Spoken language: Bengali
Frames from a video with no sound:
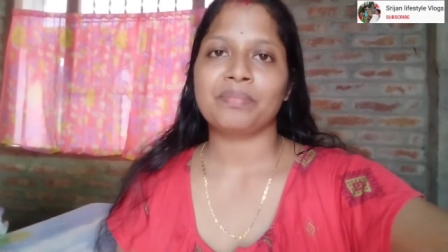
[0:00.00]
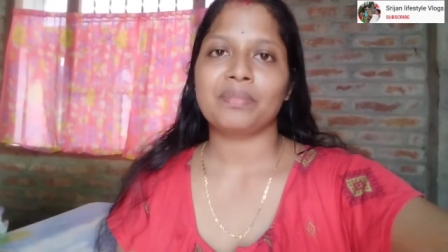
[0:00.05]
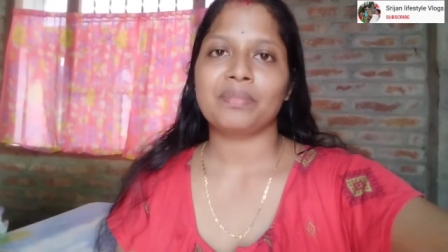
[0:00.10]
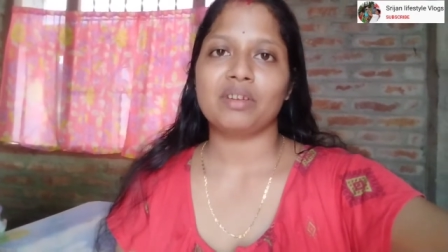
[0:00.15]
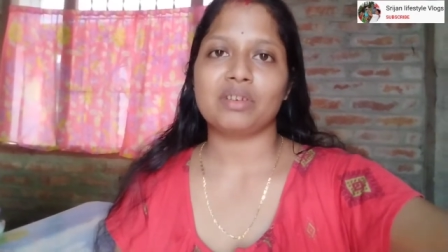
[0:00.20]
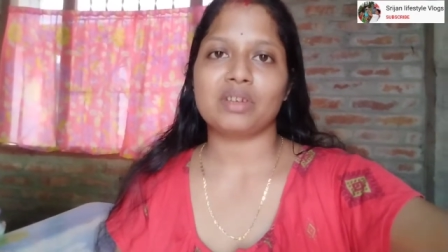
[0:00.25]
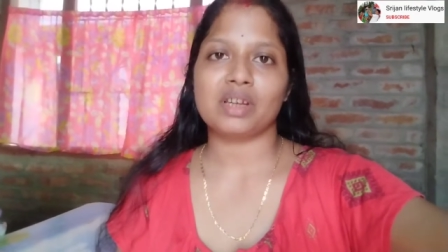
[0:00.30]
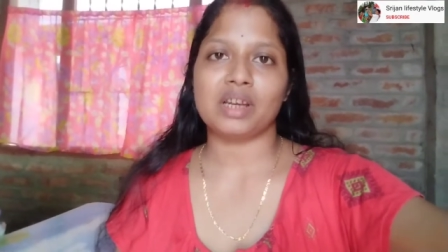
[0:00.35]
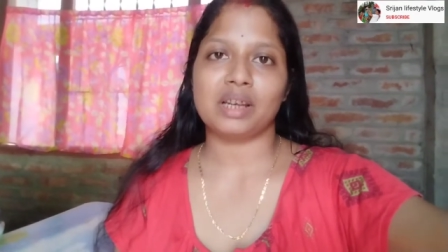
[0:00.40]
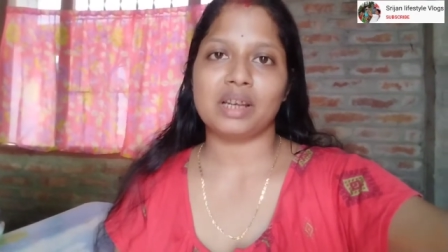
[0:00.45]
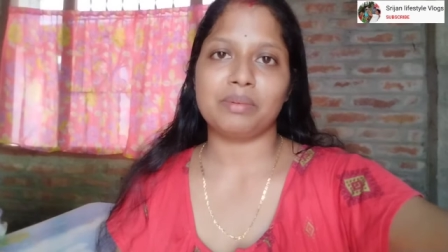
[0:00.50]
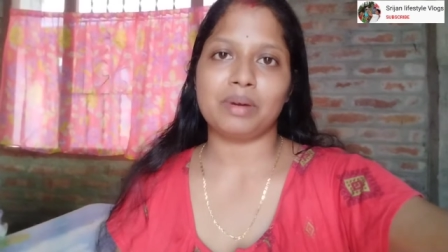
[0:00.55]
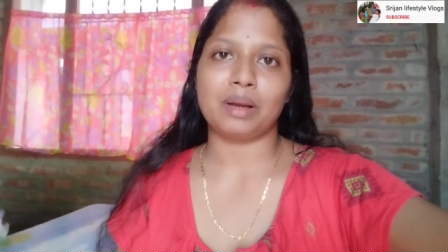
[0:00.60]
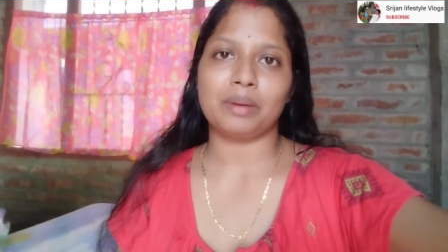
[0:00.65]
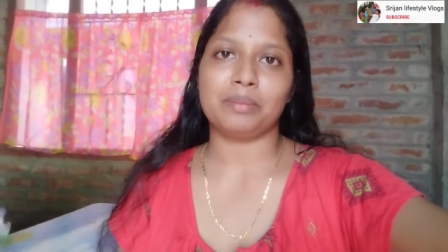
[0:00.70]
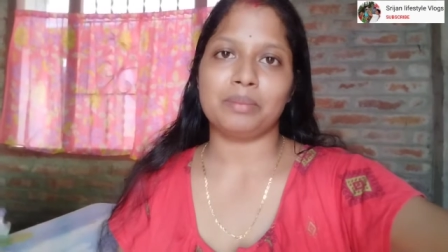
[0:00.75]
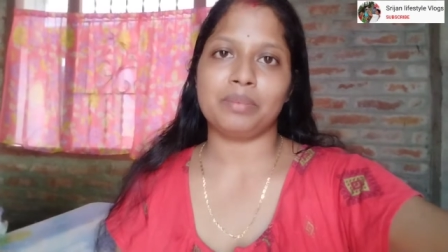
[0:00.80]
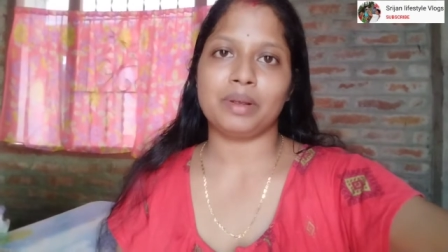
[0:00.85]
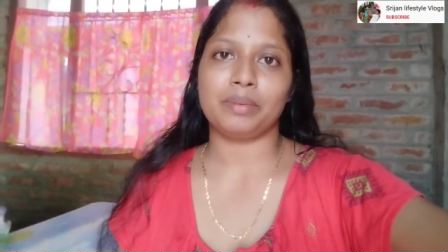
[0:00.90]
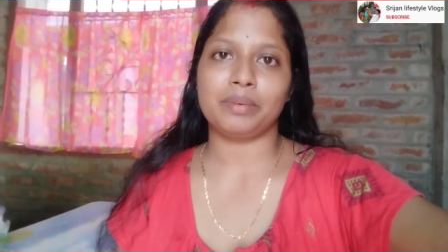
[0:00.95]
তো সেই
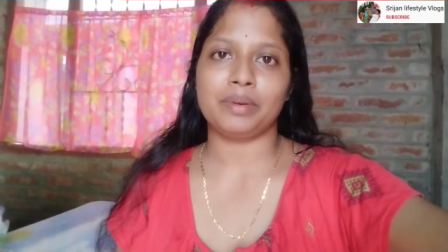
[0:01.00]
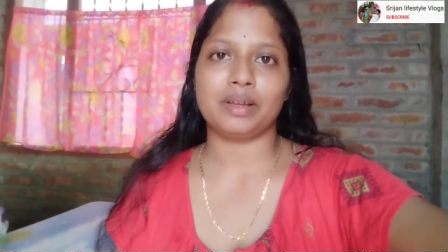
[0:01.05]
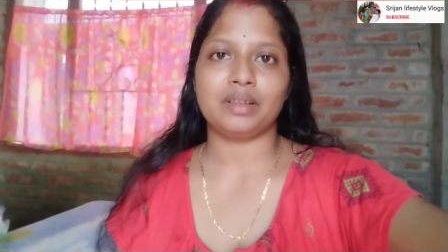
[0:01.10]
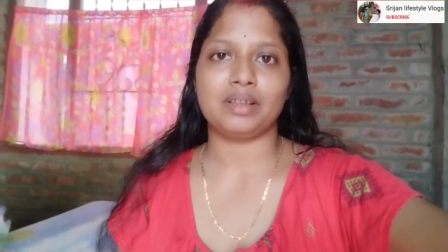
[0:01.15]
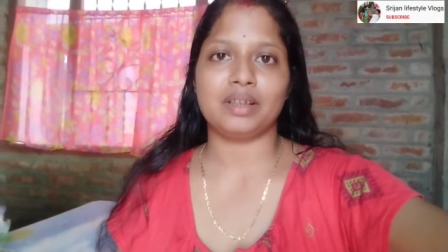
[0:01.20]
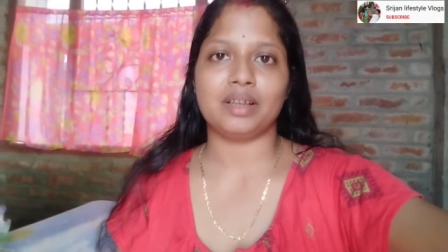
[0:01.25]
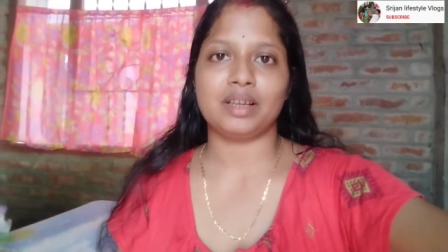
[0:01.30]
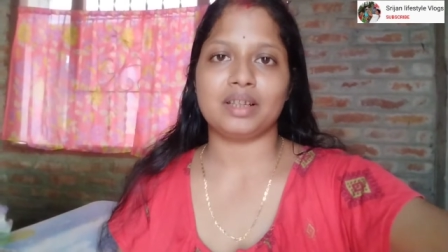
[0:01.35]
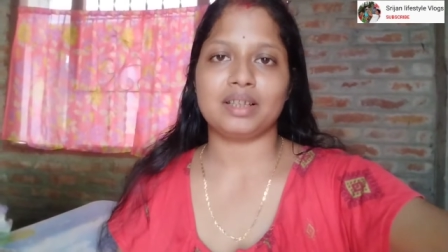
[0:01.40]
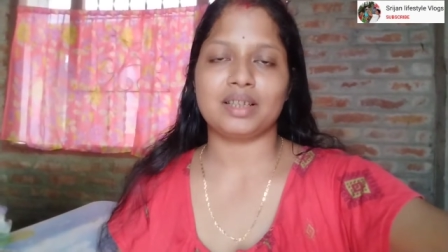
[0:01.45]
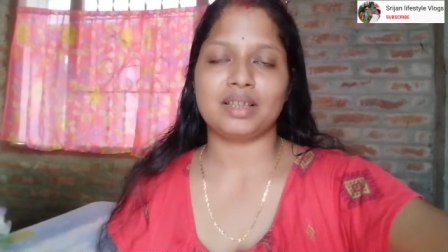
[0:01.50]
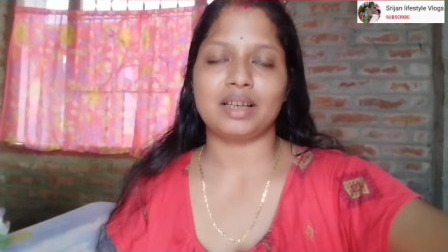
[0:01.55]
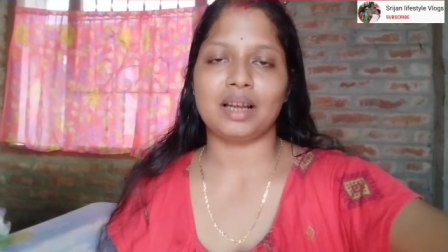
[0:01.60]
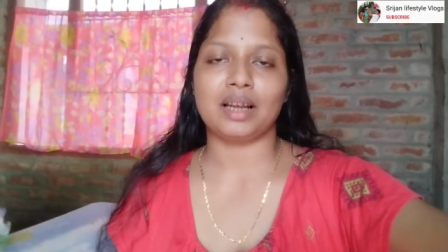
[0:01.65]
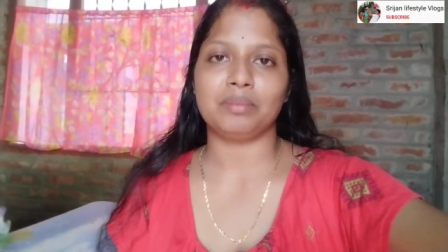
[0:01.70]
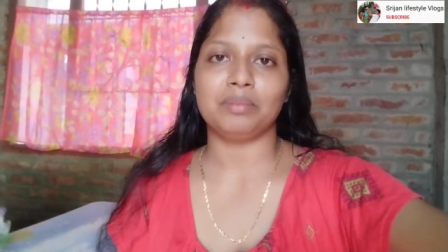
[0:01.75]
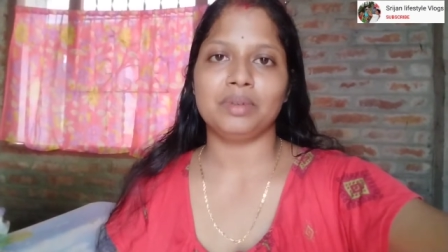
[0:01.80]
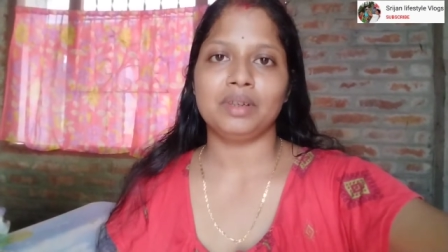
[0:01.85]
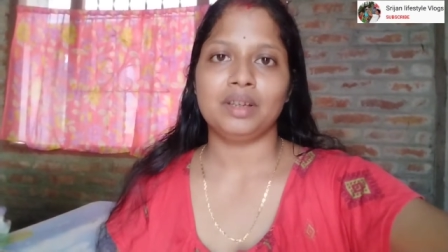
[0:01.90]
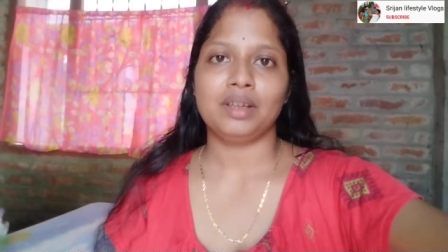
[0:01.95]
ভেবেই
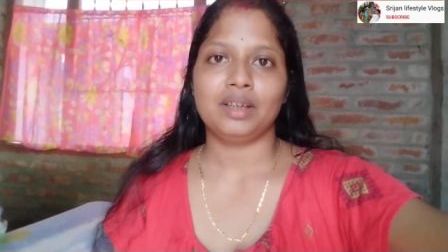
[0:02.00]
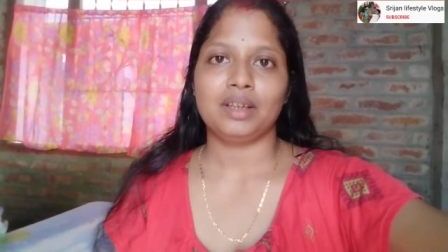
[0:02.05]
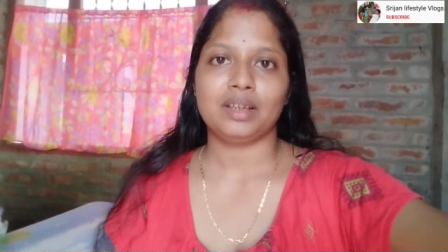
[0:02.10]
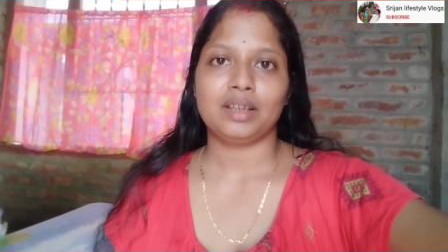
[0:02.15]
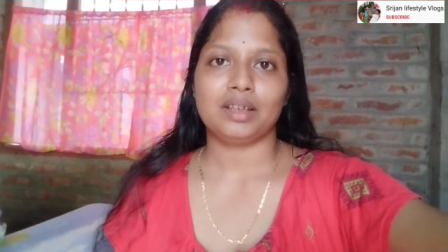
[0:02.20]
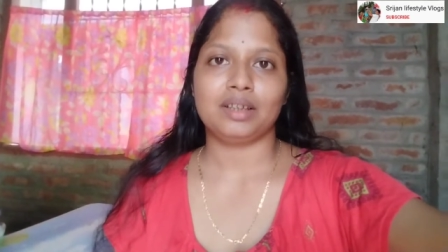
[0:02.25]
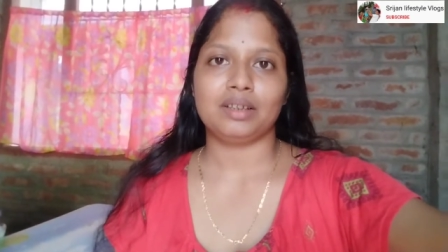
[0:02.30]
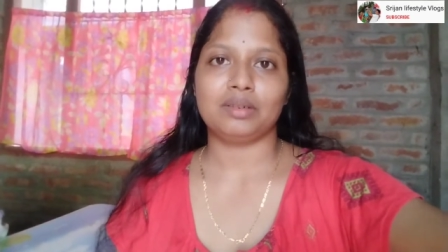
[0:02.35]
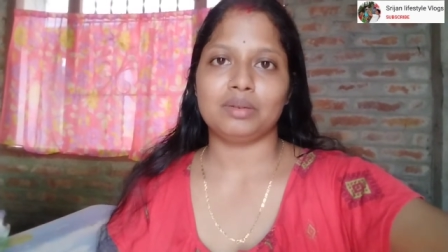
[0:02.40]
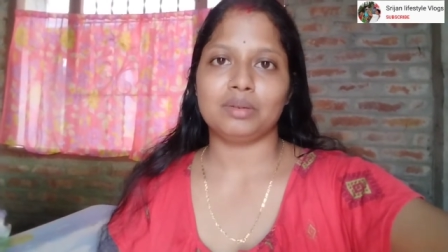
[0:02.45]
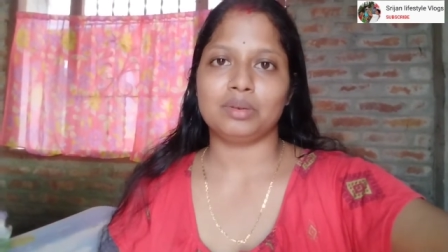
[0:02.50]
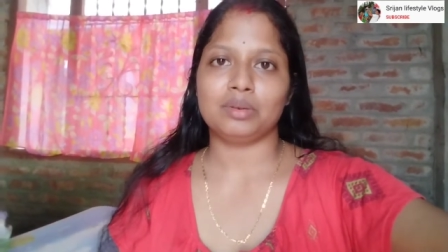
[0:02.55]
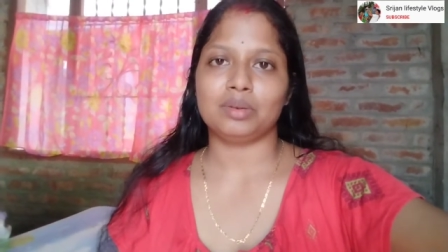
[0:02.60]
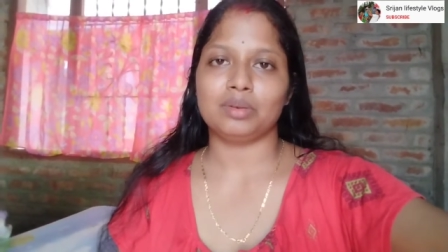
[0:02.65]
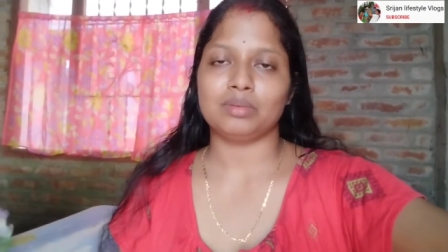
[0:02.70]
দিয়েছিলাম কিন্তু